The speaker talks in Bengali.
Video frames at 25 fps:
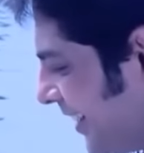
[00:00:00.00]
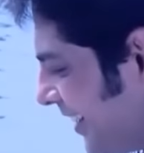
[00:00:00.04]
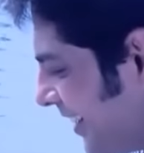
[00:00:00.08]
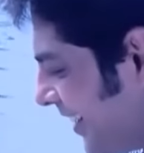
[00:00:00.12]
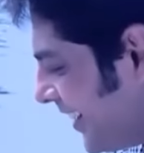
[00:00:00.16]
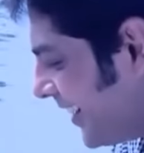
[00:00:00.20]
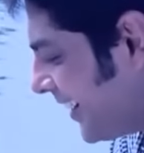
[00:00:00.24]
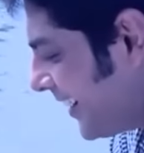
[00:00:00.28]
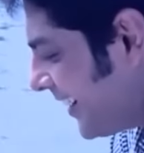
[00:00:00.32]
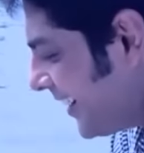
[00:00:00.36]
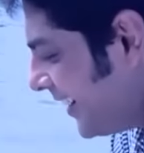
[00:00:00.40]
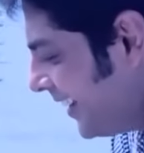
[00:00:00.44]
অন
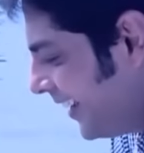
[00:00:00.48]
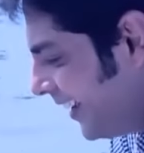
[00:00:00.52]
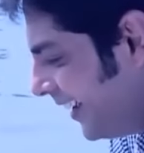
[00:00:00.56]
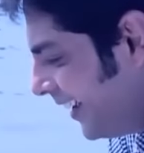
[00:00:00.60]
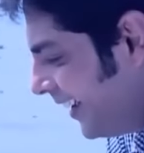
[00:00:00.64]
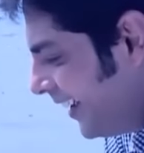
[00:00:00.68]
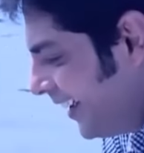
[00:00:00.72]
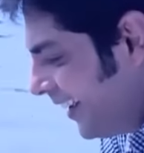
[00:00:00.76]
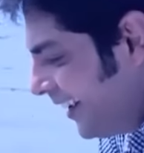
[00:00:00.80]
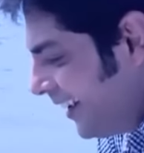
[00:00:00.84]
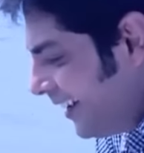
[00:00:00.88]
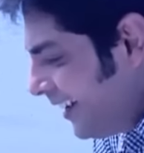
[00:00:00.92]
ইয়ার
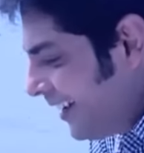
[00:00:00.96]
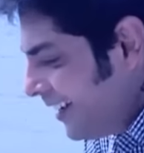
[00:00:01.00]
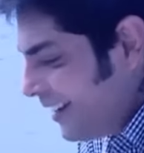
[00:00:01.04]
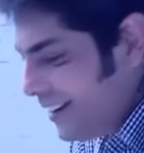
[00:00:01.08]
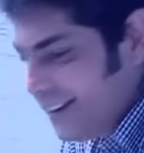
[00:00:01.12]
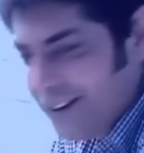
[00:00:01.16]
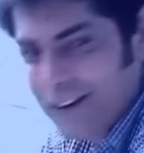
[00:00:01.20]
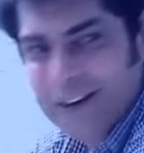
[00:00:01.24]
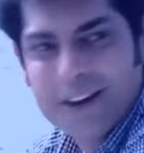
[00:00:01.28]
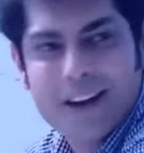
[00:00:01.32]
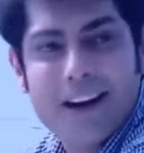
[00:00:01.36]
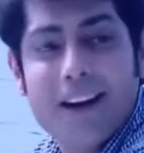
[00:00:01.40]

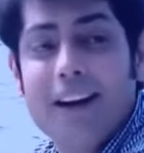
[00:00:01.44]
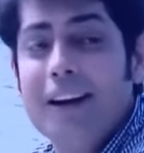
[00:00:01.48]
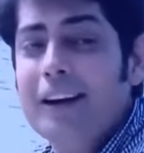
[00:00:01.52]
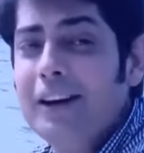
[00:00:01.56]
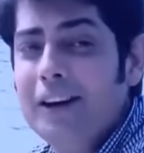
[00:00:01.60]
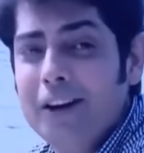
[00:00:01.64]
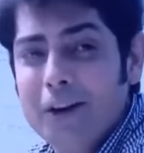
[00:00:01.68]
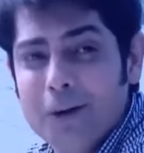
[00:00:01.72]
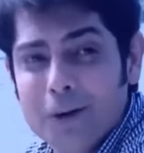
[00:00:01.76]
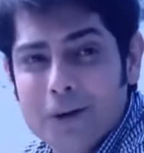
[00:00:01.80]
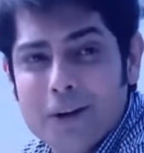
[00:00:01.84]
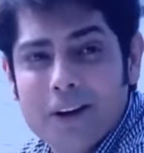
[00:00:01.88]
এই যে তোর
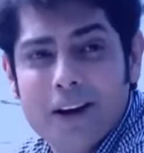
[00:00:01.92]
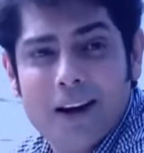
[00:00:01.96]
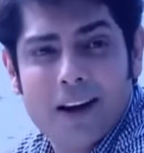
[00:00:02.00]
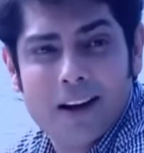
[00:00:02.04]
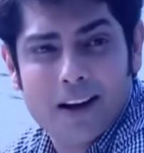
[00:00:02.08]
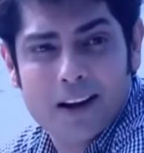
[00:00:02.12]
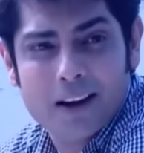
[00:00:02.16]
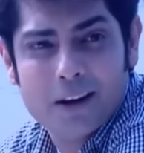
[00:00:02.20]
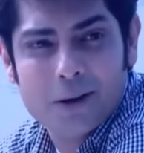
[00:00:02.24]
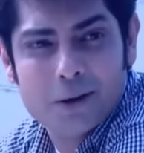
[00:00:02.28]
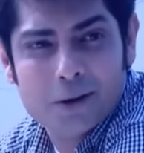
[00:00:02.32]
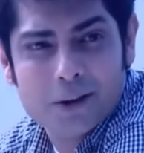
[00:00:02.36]
অগ্নিহোত্রী
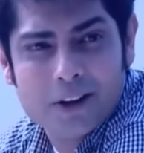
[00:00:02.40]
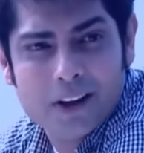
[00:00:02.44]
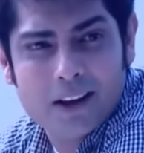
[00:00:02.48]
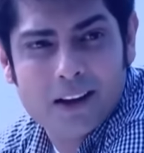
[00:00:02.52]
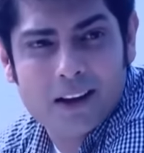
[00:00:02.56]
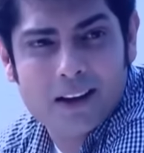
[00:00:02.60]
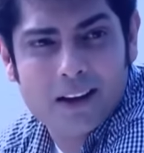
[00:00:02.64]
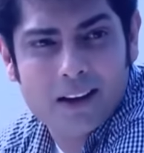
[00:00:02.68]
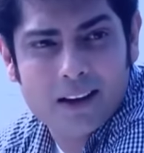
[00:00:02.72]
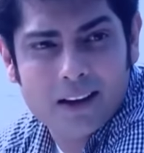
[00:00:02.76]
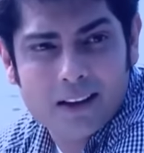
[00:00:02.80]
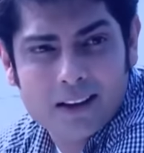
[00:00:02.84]
আছে না ও
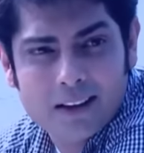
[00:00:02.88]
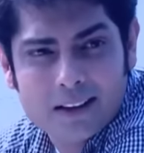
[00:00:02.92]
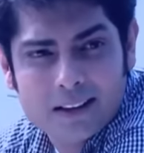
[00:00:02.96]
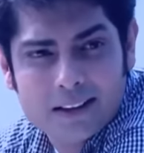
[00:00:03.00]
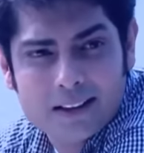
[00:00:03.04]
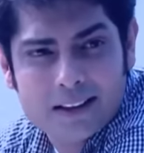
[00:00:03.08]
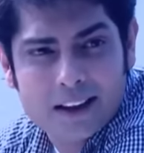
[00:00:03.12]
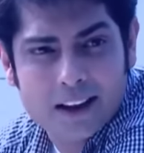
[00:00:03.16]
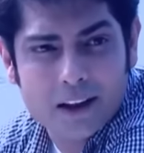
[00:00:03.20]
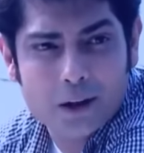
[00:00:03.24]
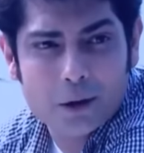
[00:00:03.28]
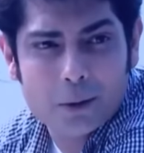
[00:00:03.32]
যদি
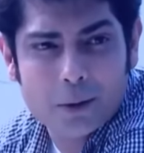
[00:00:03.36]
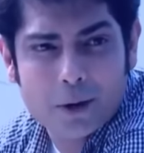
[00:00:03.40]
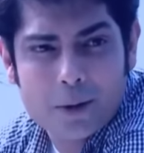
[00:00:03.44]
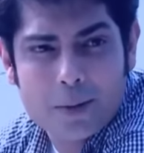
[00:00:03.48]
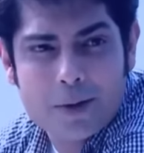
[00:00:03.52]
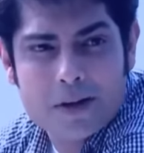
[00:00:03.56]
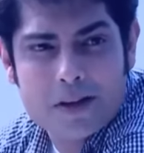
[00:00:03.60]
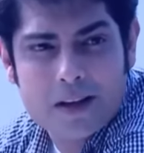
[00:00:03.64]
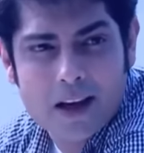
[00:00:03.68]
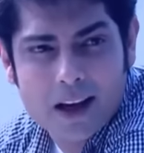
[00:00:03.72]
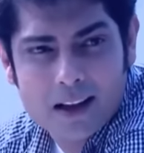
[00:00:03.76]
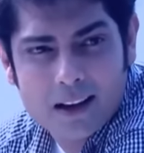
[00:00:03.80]
ঠিক
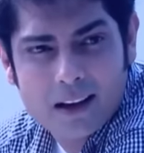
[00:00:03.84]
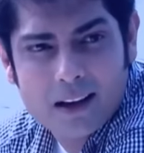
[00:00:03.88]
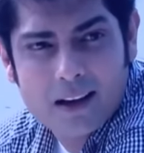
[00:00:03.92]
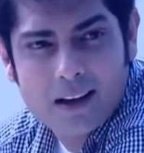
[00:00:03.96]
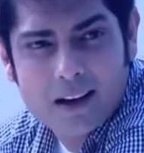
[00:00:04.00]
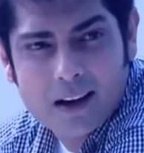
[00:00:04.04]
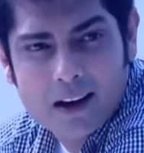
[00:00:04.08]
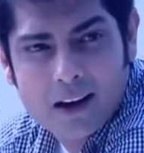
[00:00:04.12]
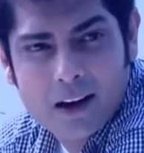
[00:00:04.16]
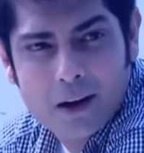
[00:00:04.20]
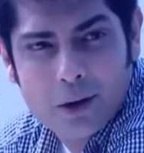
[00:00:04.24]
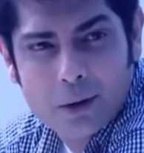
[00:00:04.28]
বয়সে বিয়ে
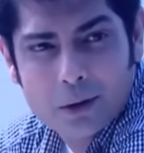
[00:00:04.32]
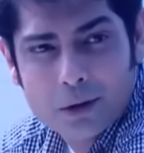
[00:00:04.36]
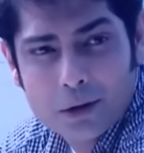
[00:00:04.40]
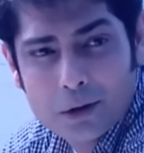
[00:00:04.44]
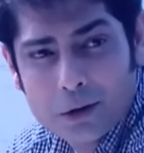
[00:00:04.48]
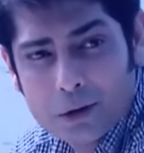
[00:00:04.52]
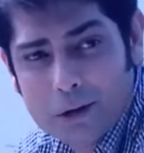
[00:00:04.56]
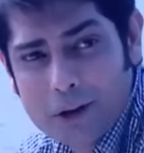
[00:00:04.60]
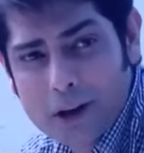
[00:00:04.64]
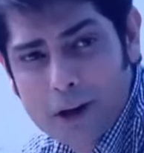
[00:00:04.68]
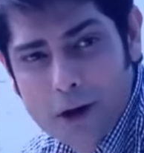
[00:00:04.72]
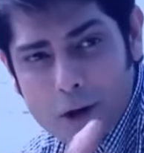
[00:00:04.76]
করতো
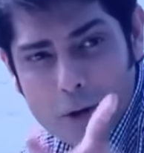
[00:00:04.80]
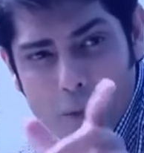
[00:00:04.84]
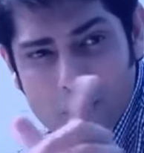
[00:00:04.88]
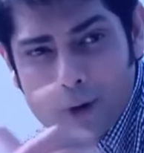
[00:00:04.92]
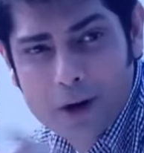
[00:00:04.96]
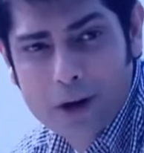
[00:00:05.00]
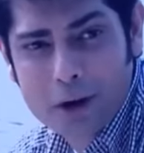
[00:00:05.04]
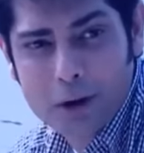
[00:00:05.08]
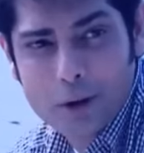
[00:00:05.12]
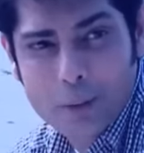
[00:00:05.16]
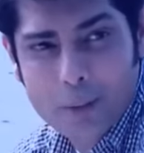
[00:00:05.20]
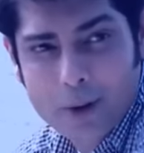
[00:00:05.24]
তাহলে তোর
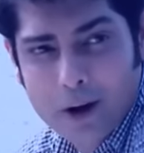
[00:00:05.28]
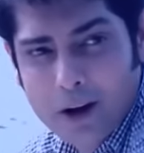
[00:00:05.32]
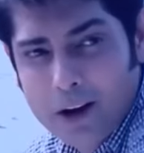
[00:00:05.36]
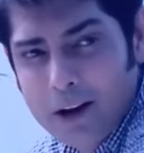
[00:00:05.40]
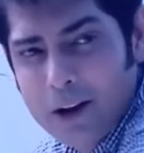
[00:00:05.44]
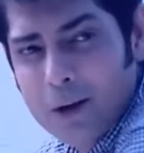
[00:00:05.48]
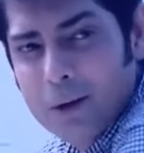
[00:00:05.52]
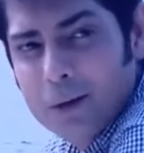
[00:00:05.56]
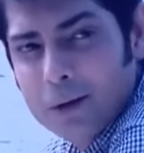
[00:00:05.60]
বয়সে একটা মেয়ে